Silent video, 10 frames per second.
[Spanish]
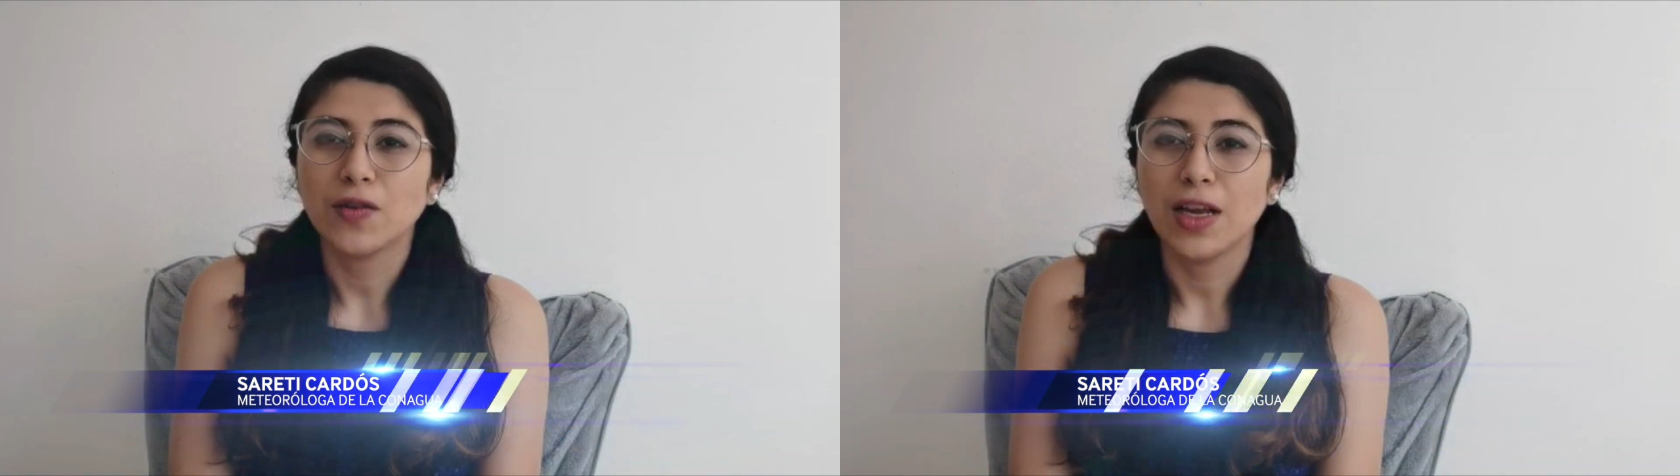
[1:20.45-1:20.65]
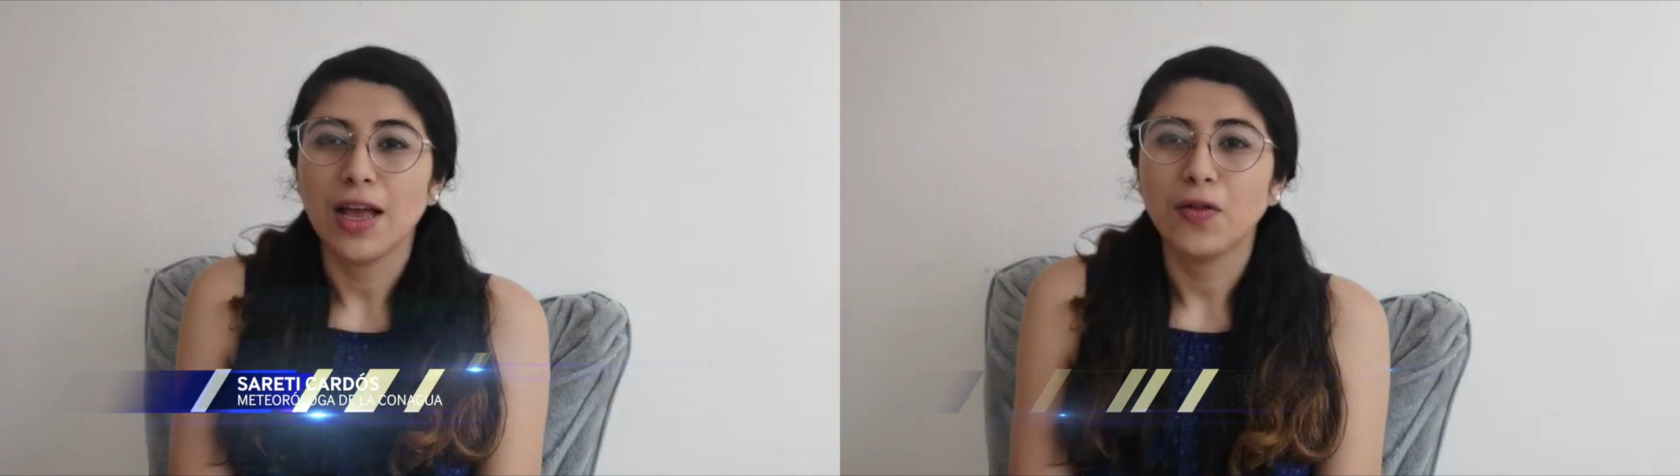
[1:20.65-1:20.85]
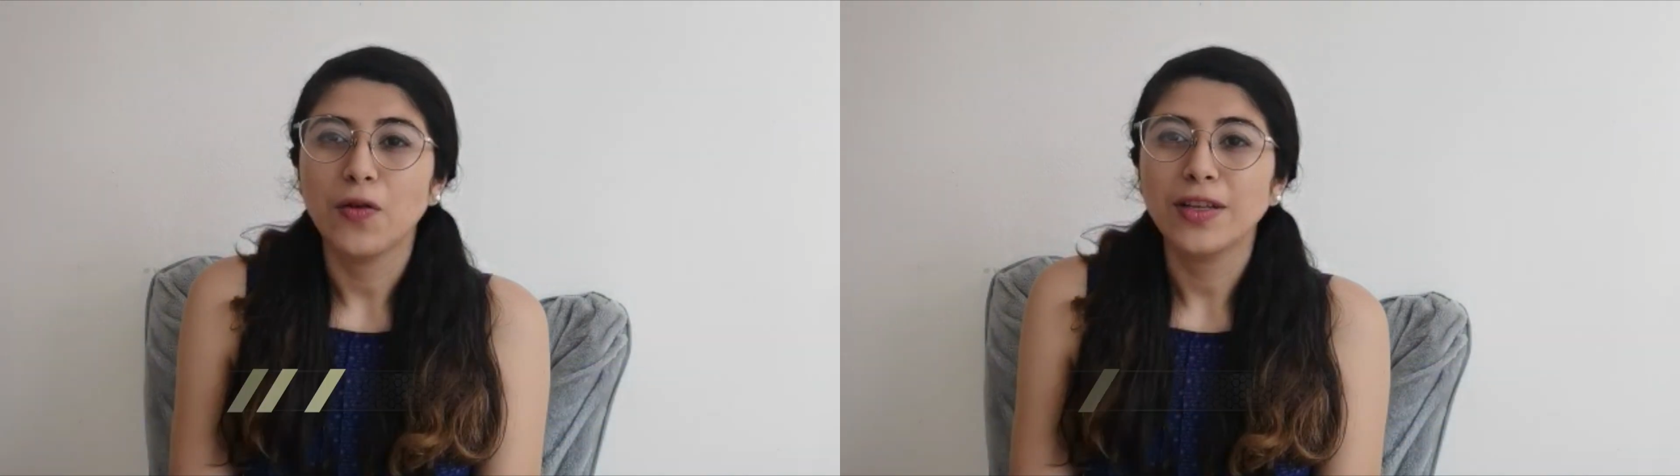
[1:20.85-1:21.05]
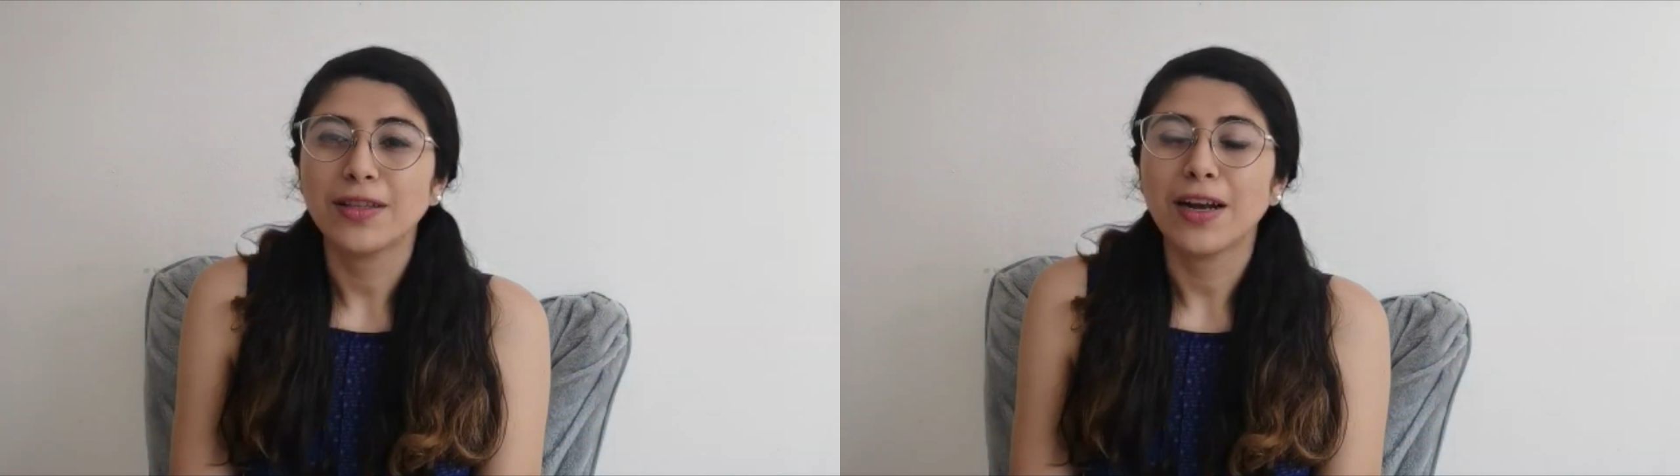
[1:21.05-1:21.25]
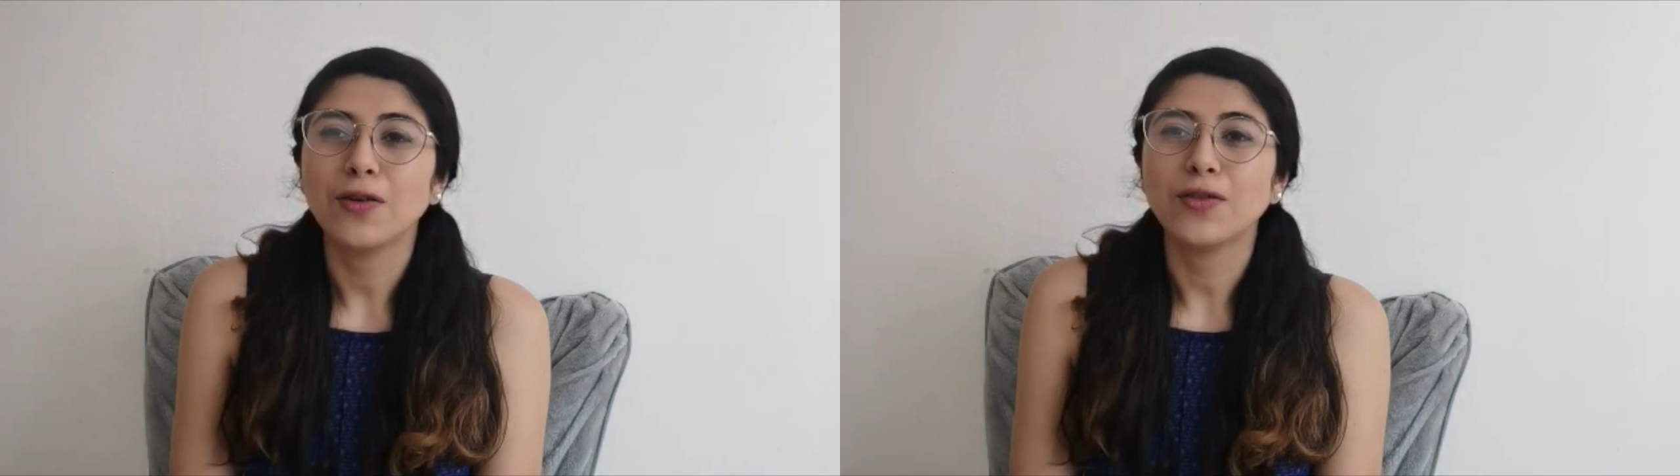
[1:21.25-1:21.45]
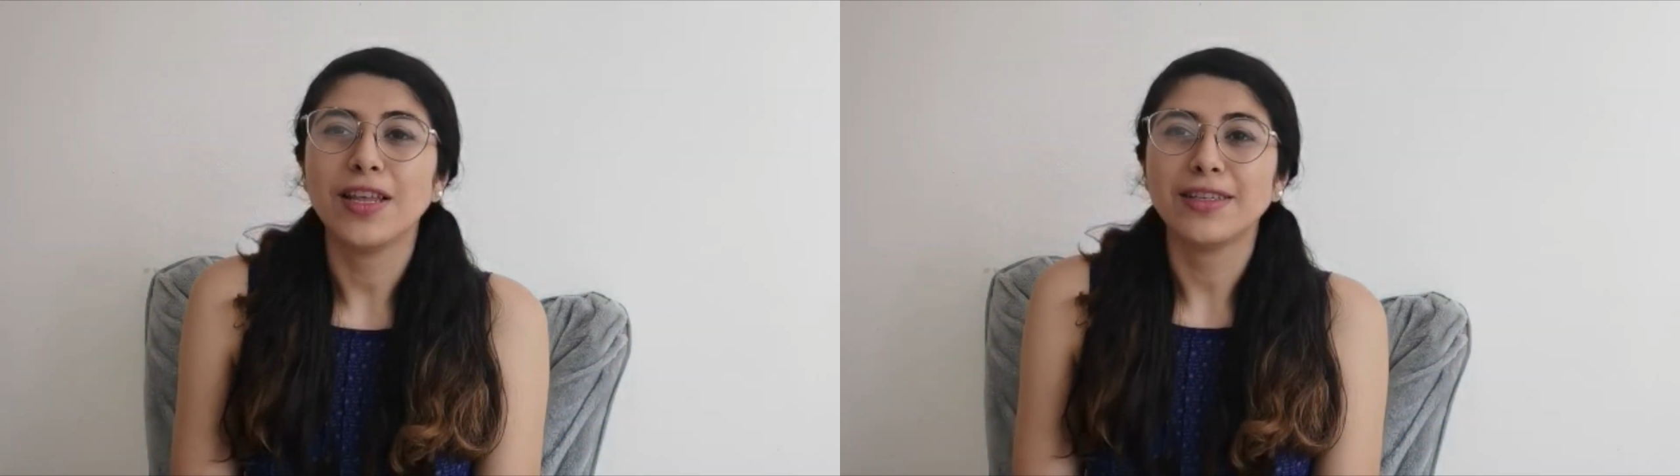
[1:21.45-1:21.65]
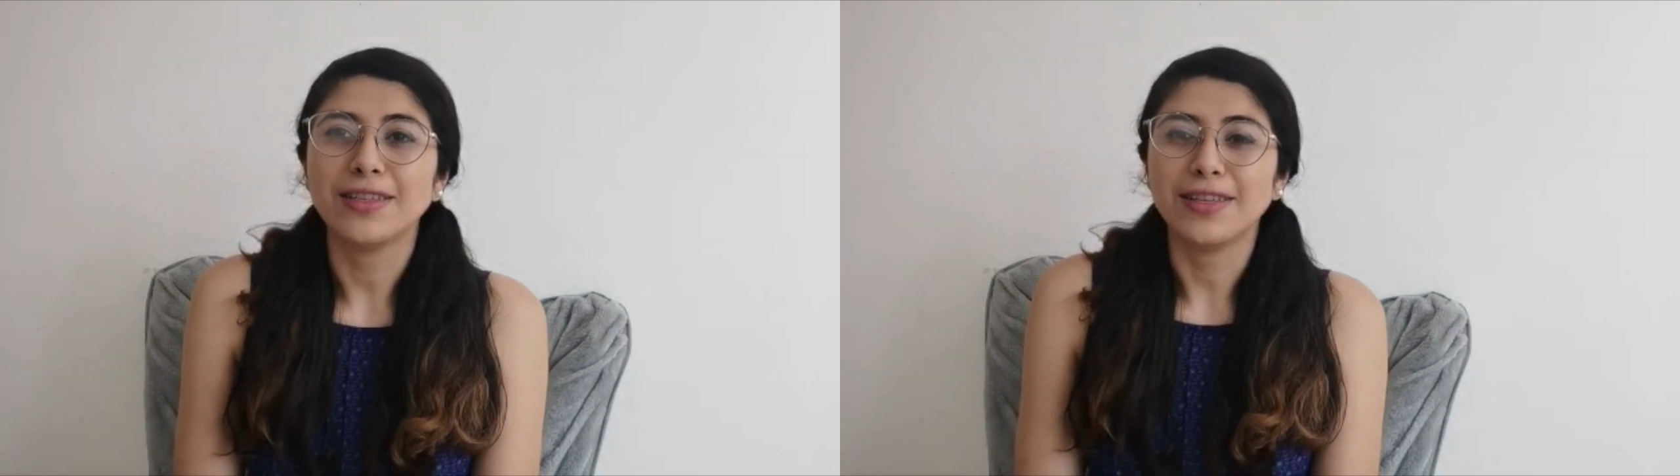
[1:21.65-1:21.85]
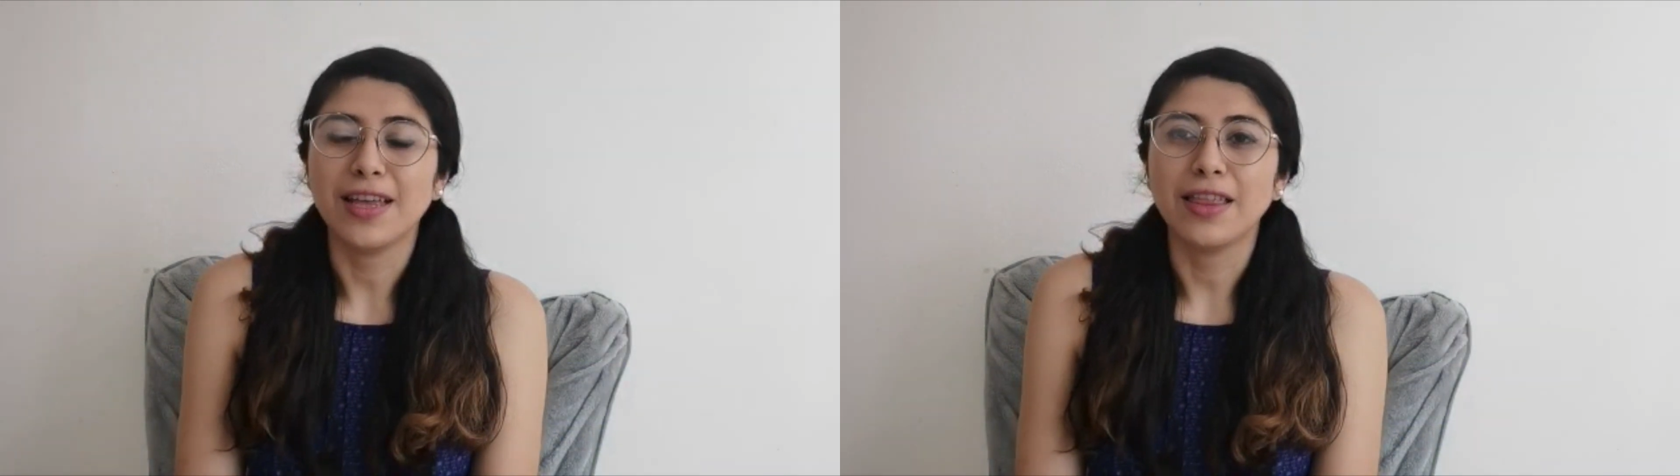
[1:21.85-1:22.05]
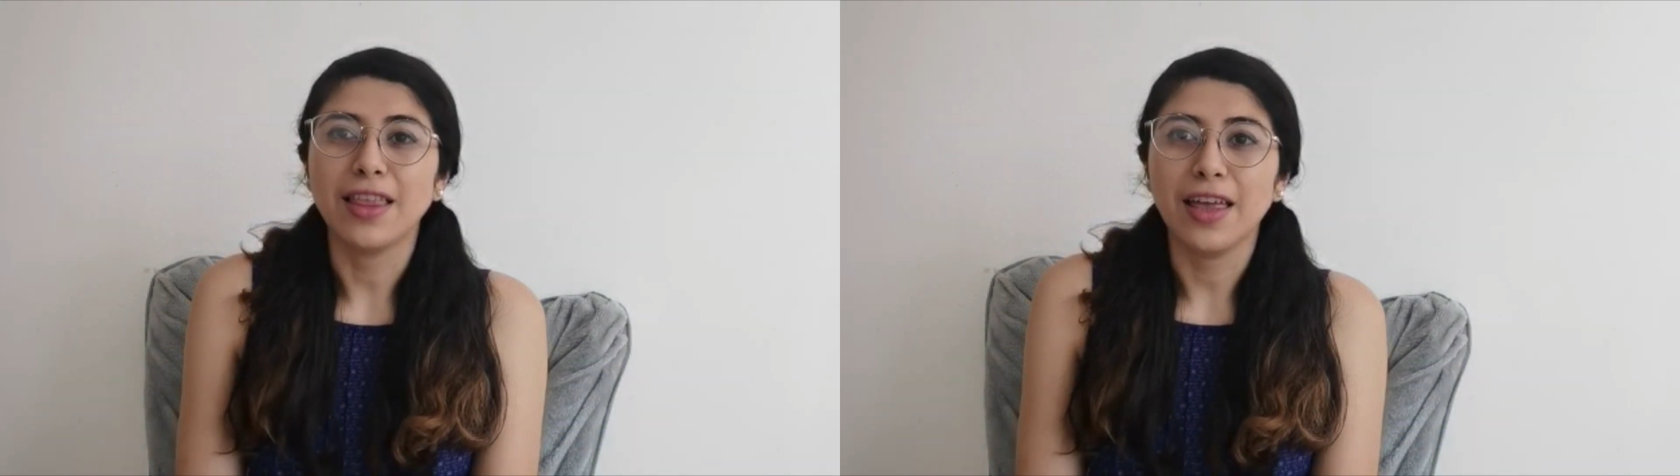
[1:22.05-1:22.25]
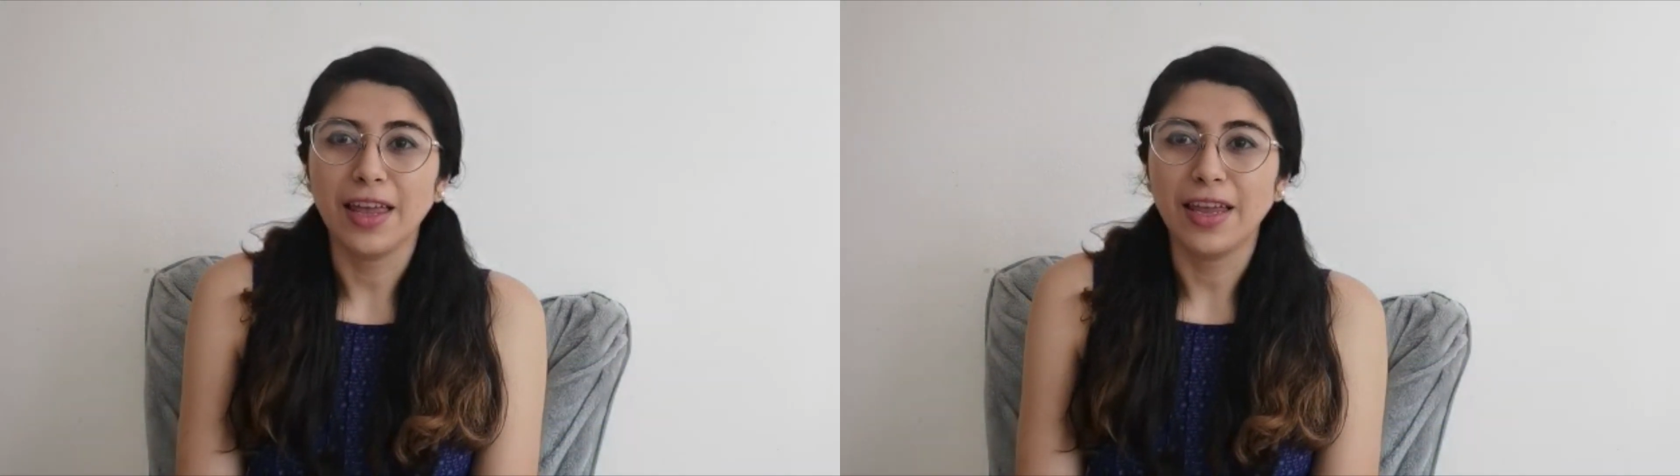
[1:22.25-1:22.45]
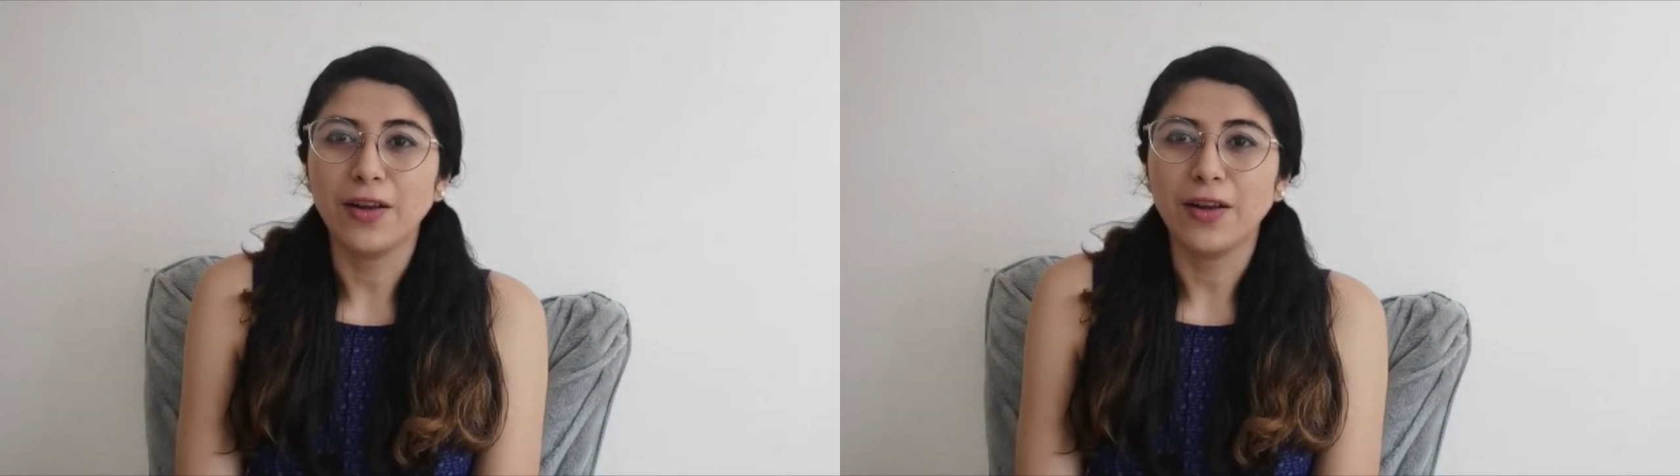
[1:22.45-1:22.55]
oscilando entre los 17